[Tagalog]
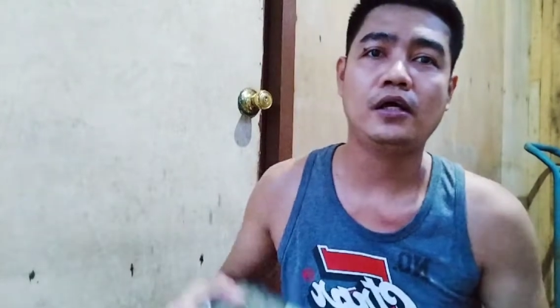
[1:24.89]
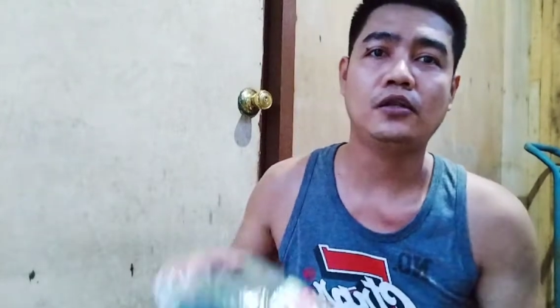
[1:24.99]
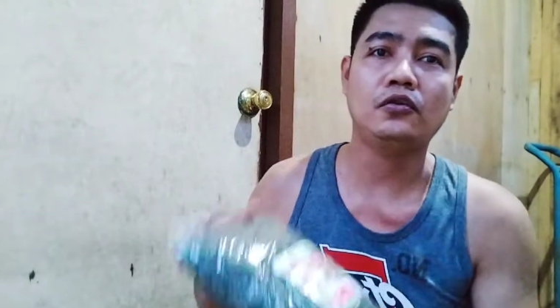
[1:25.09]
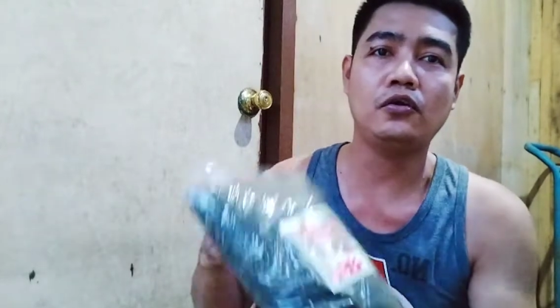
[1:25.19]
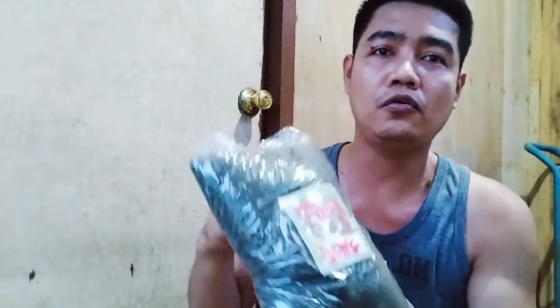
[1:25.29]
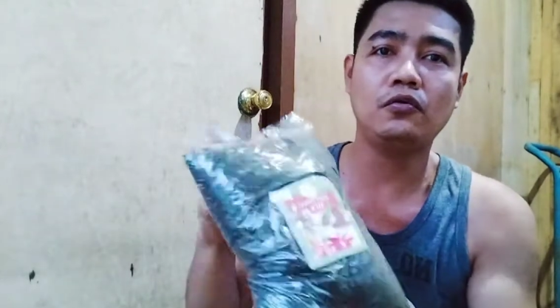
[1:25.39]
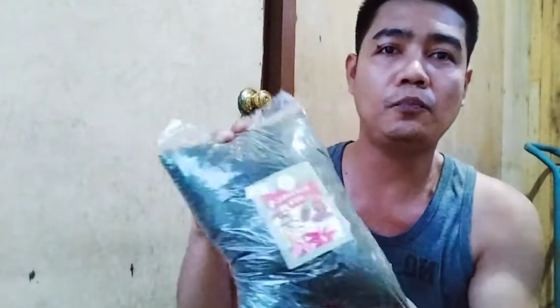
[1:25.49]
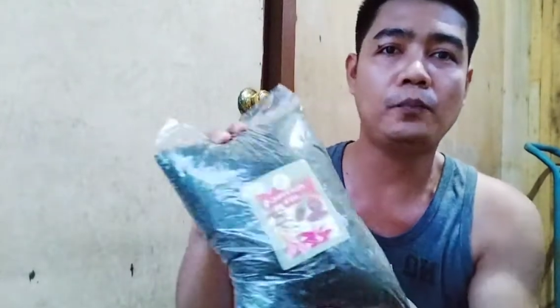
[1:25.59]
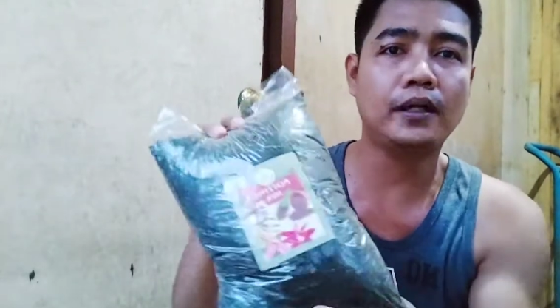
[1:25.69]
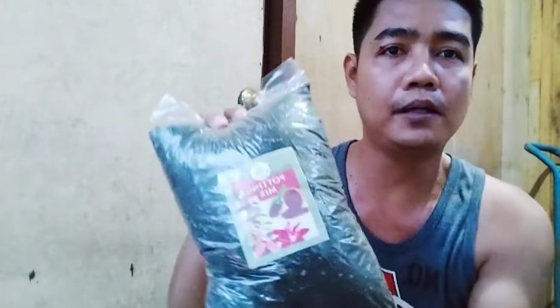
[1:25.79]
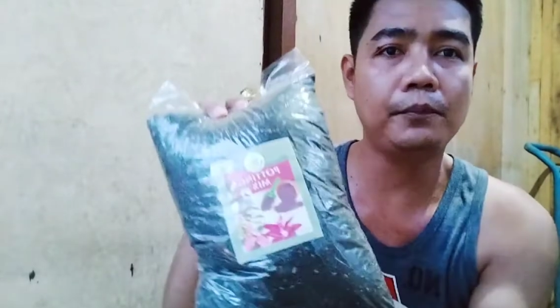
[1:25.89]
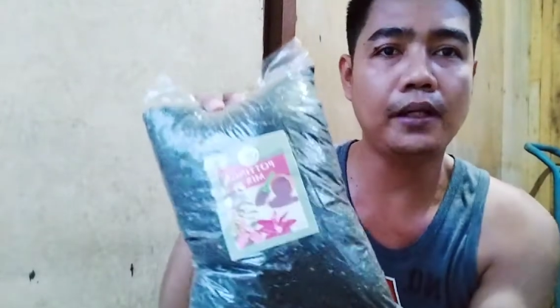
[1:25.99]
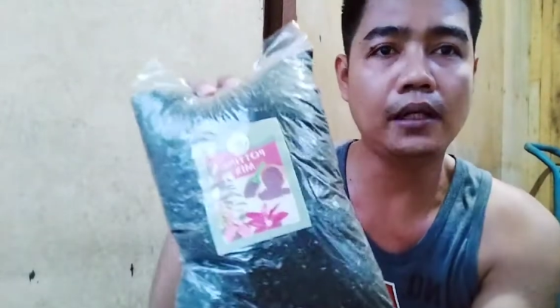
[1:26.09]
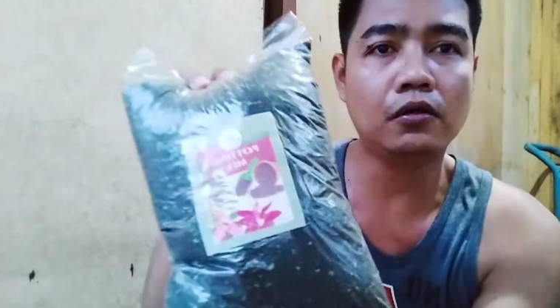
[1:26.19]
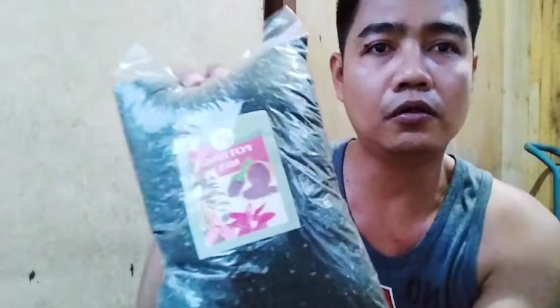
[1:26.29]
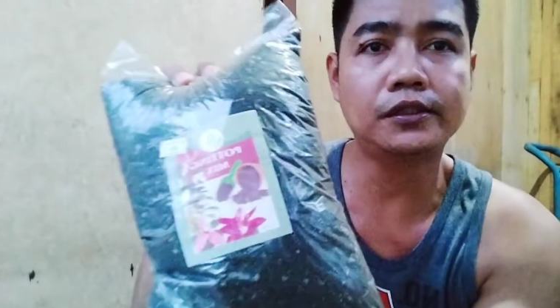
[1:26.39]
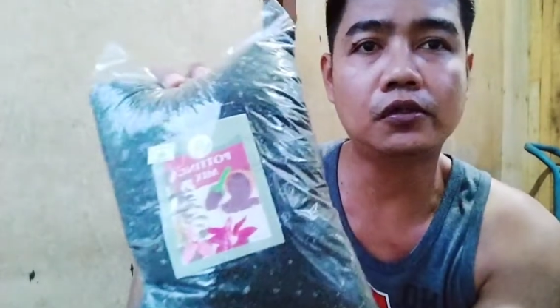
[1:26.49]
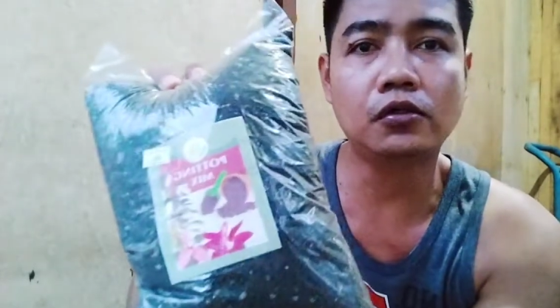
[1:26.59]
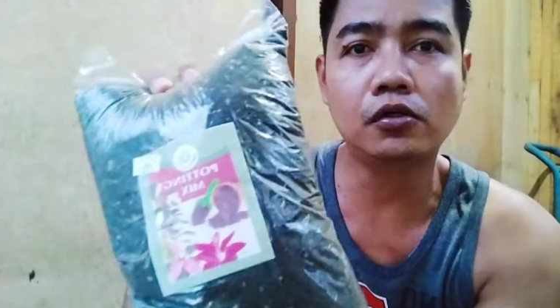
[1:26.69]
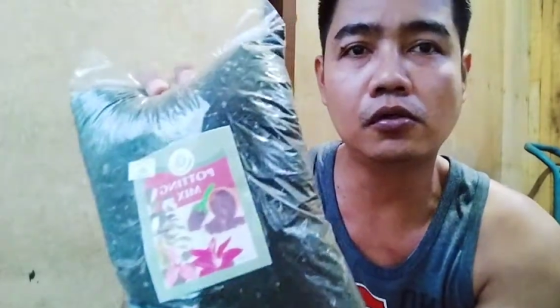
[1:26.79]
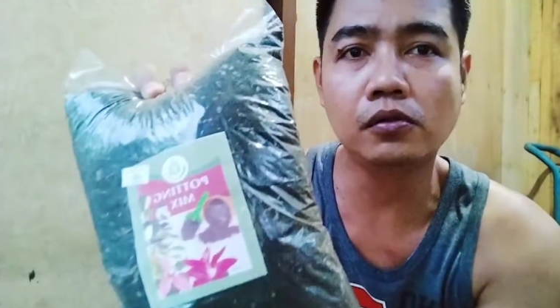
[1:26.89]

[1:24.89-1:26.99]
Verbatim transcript: So yung lupang nabili ko, so